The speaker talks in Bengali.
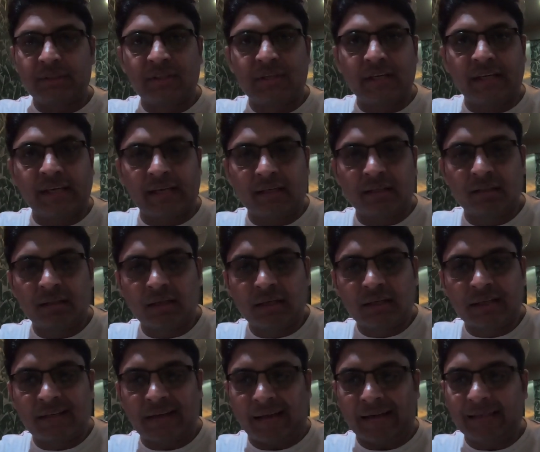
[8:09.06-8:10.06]
চিকেন
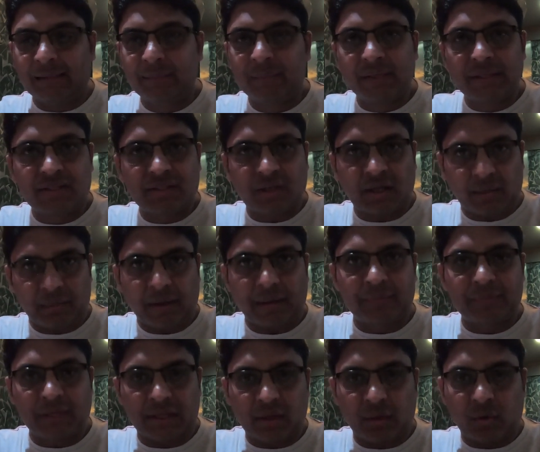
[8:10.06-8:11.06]
কালী মির্চ কাবাব
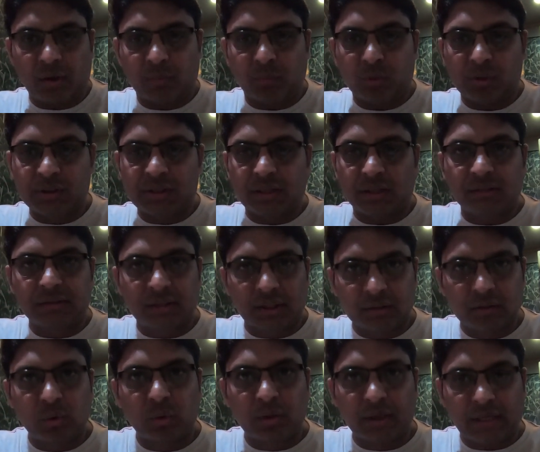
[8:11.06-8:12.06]
যেটা ওরা বলছিলেন
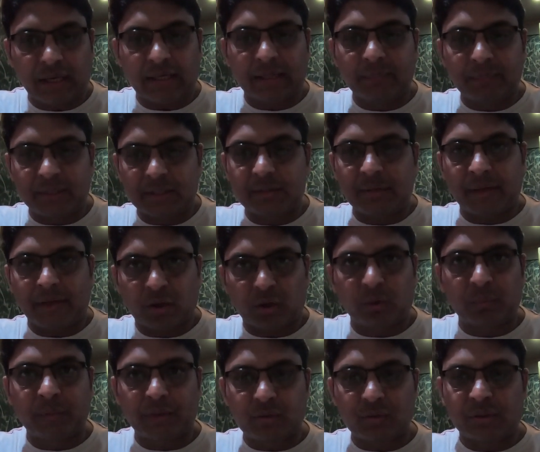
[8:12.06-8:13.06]
তন্দুরি কালী মির্চ বা
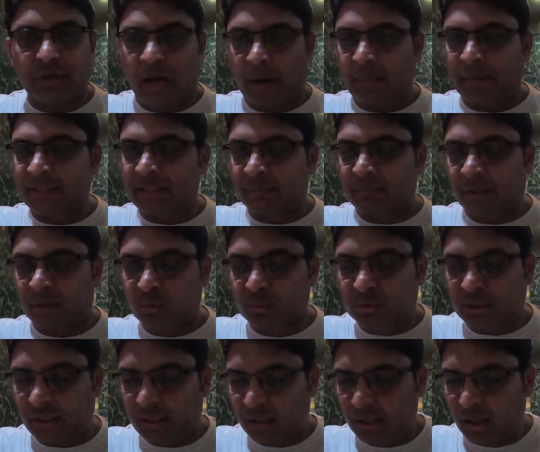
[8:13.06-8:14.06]
এরকম কিছু নাম আছে
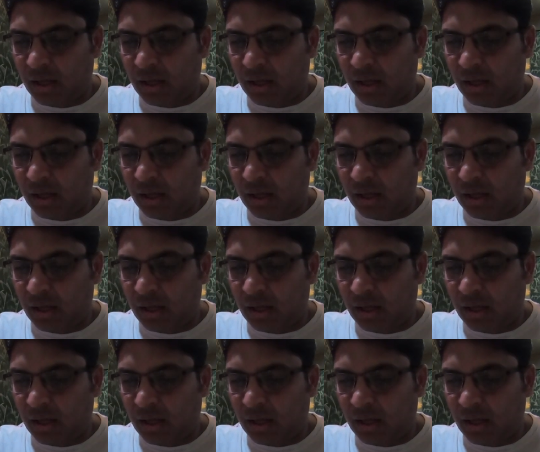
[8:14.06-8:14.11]
মেনুতে